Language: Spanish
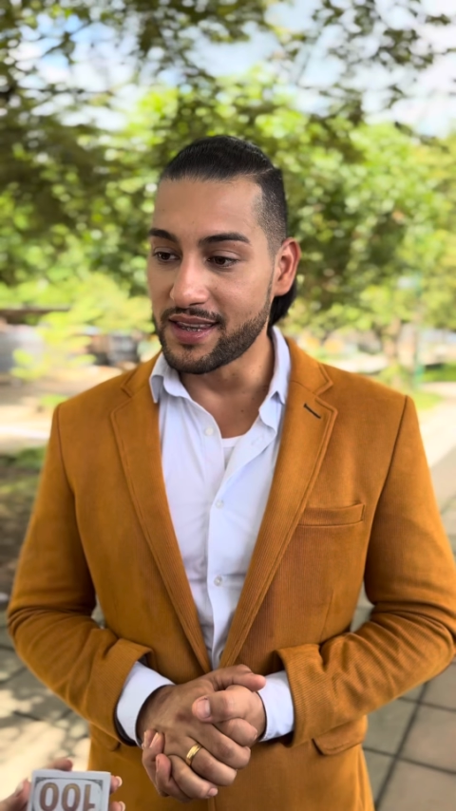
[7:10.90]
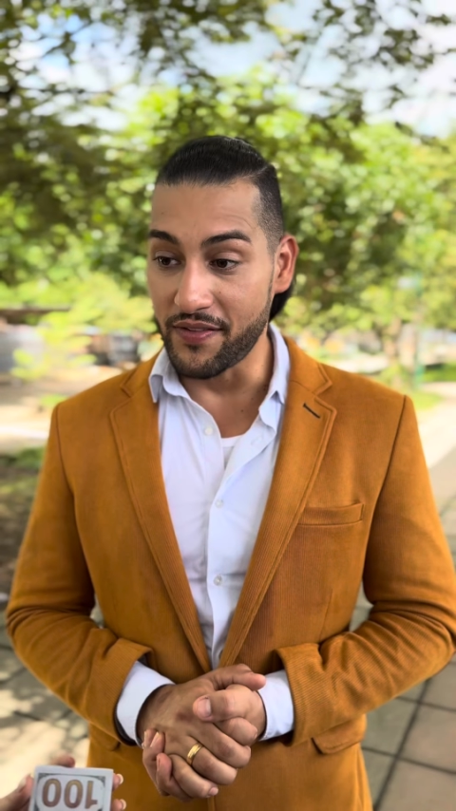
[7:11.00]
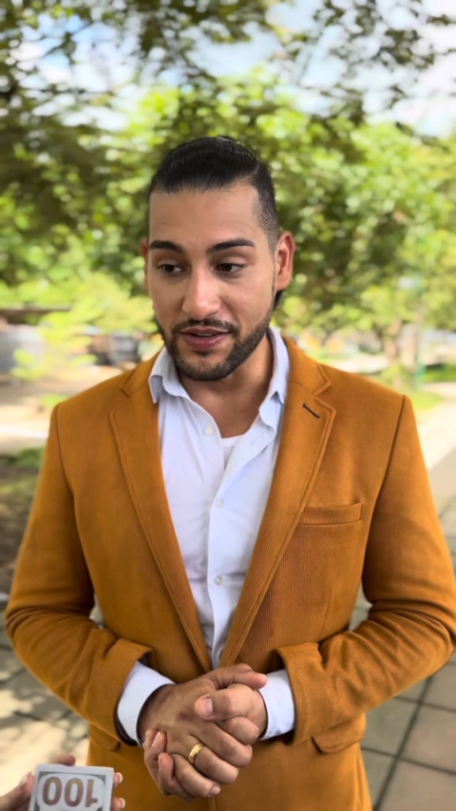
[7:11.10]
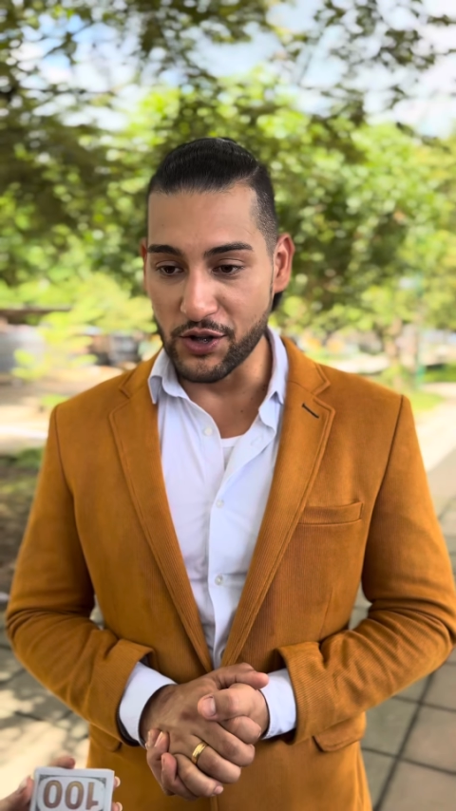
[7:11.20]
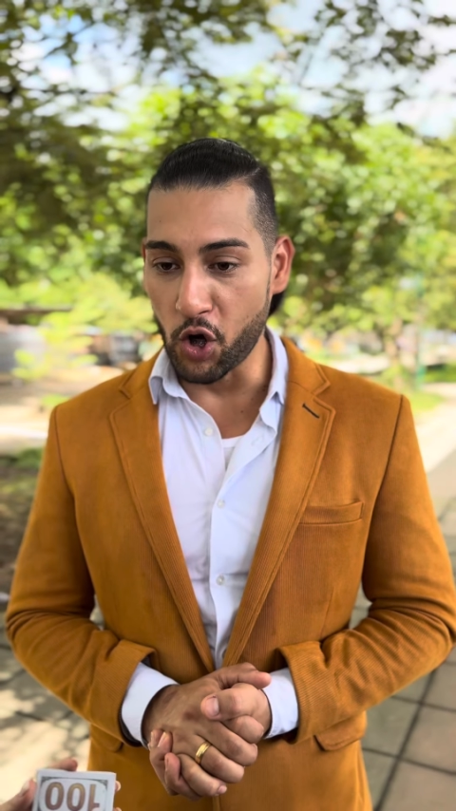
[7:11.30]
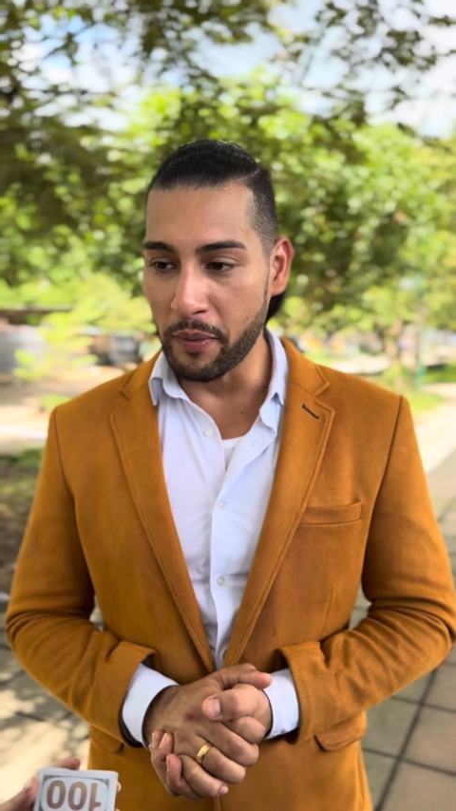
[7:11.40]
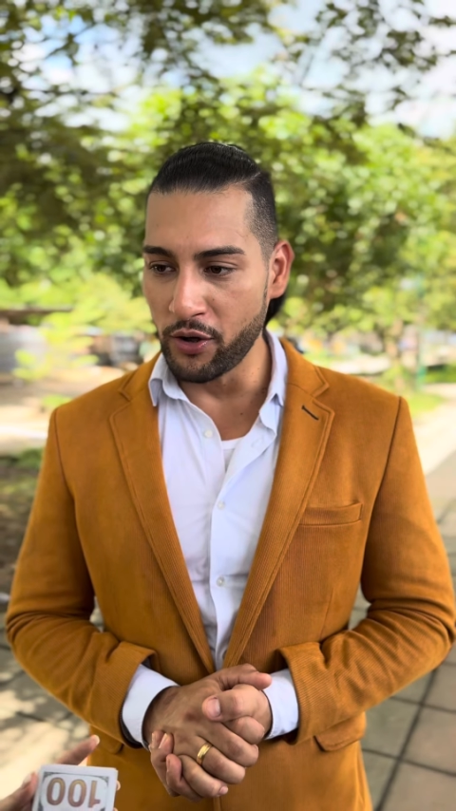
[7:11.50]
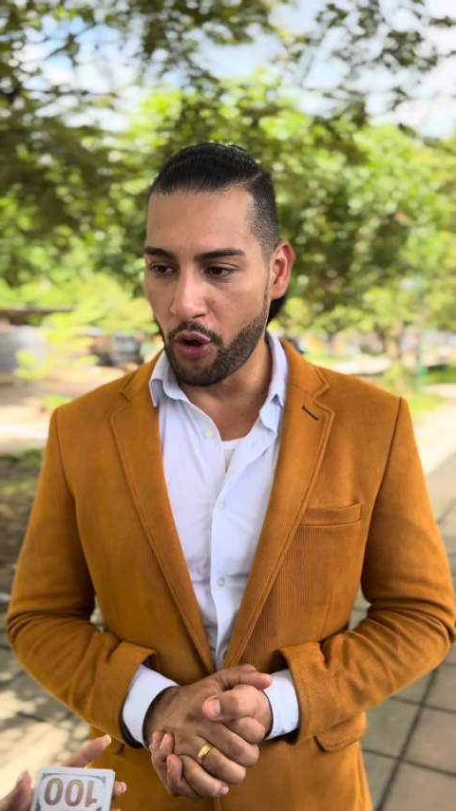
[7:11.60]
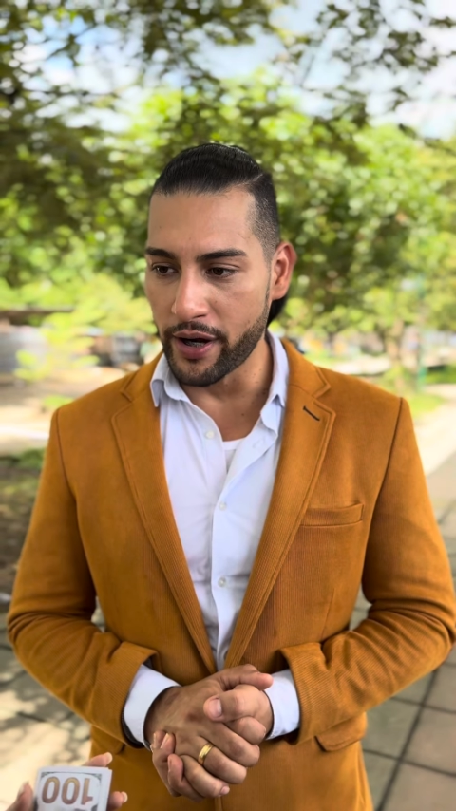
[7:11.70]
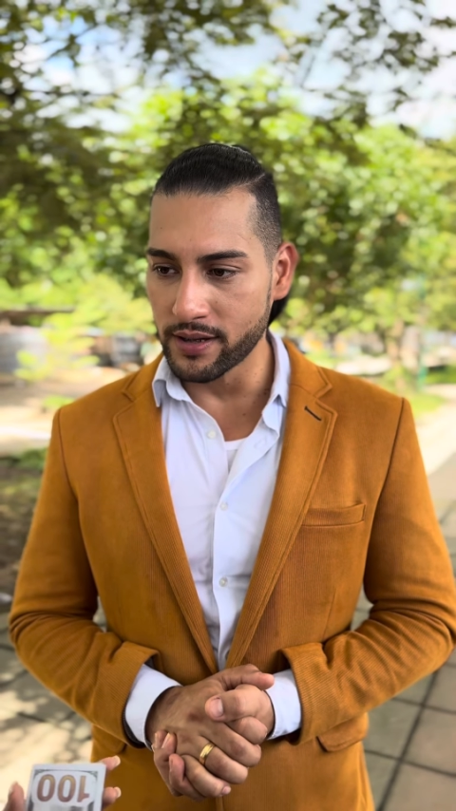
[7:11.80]
tienes cinco
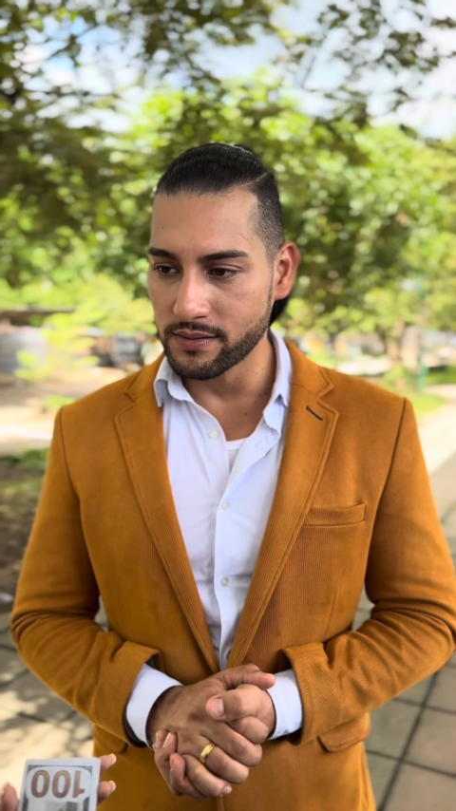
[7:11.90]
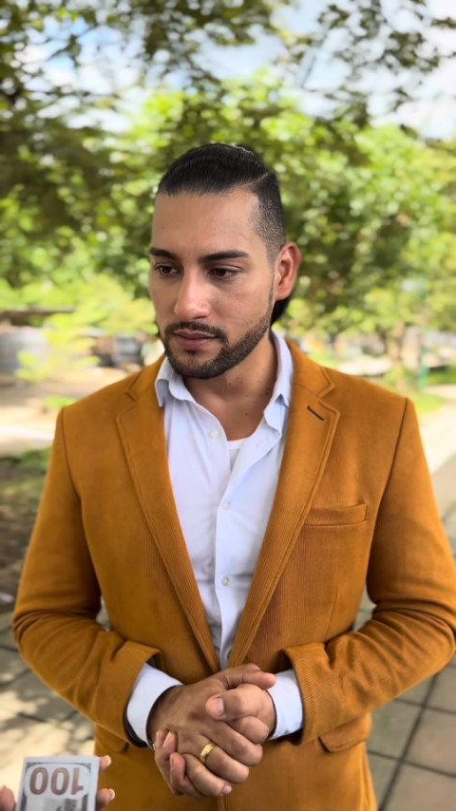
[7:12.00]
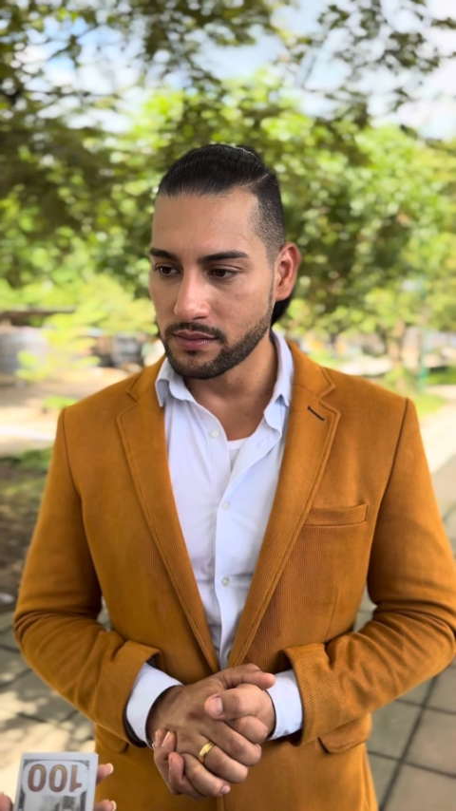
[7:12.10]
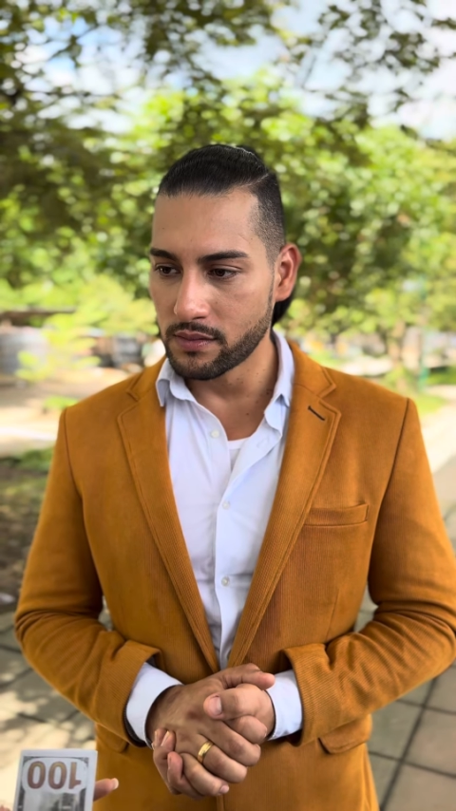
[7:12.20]
mil dólares,